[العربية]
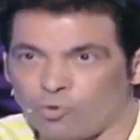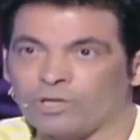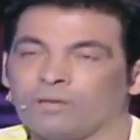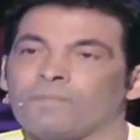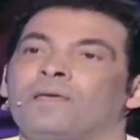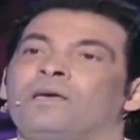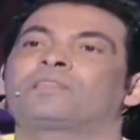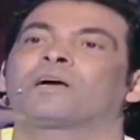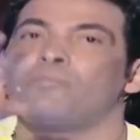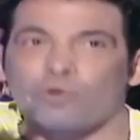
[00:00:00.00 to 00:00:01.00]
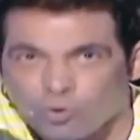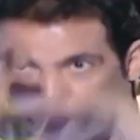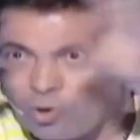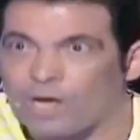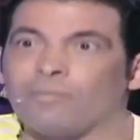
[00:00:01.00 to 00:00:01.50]
جمهوري انت جمهورك
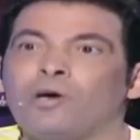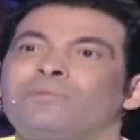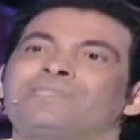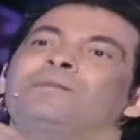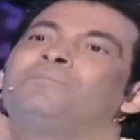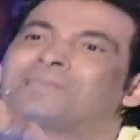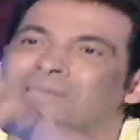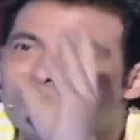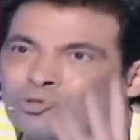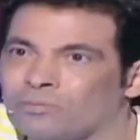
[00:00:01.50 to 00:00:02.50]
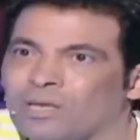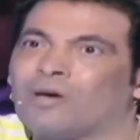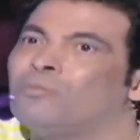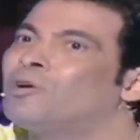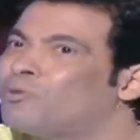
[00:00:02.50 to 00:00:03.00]
كله على بعضه مثلا 200
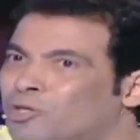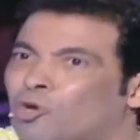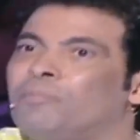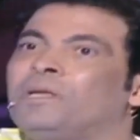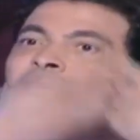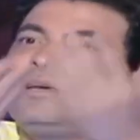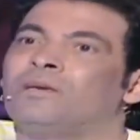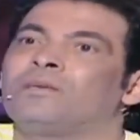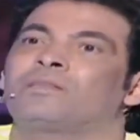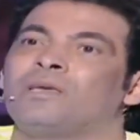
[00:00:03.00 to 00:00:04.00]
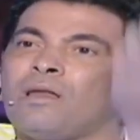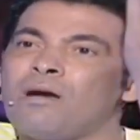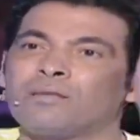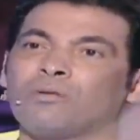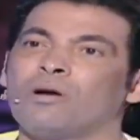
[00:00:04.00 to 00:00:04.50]
300 ما تاخد مني
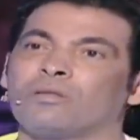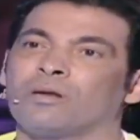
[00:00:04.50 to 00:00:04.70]
تعلى اكتر